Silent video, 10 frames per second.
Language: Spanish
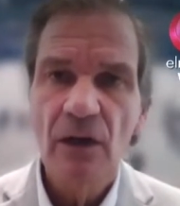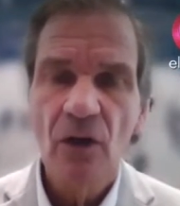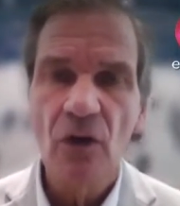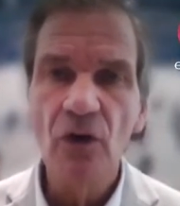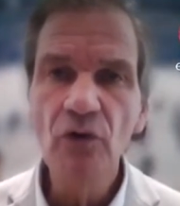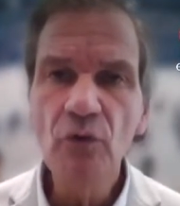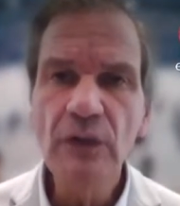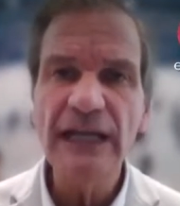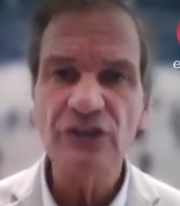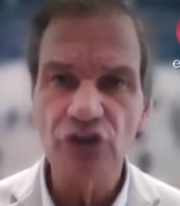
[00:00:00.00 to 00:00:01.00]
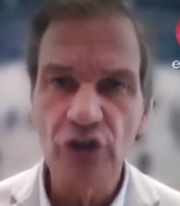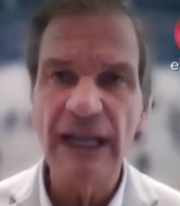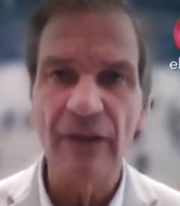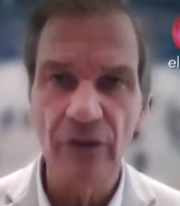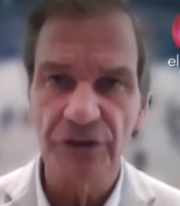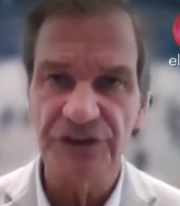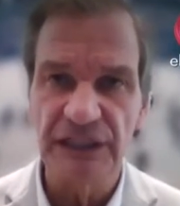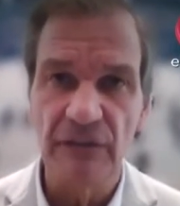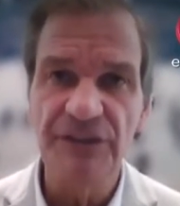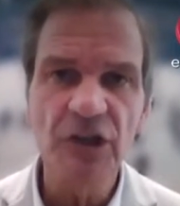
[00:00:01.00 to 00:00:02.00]
con una sola dosis,
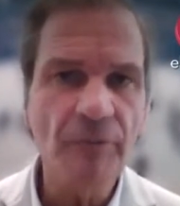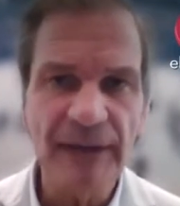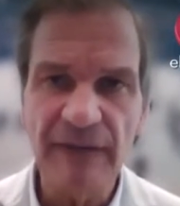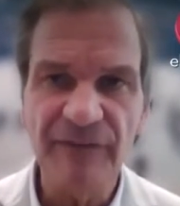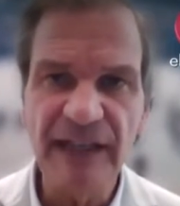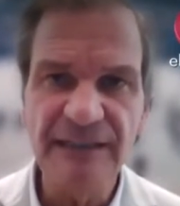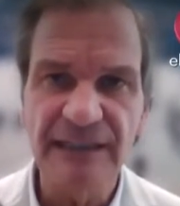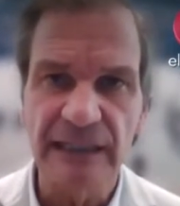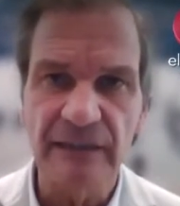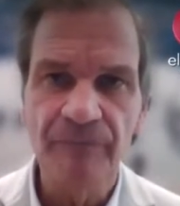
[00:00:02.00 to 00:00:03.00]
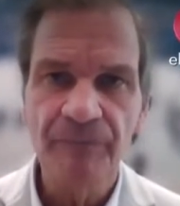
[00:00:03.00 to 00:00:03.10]
lo hicieron para Pfizer,